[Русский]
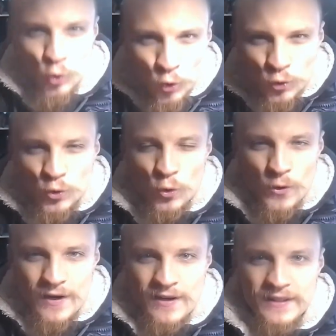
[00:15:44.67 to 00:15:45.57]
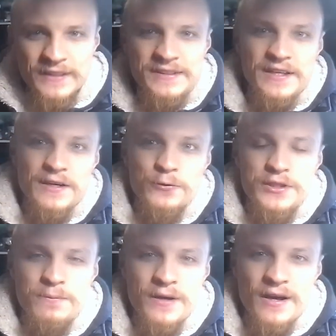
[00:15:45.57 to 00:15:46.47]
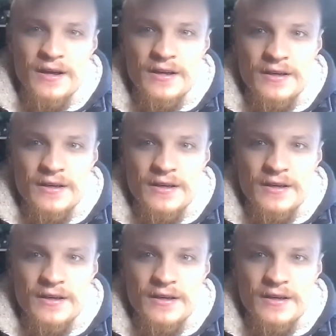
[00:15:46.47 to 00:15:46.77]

тундру, где у тебя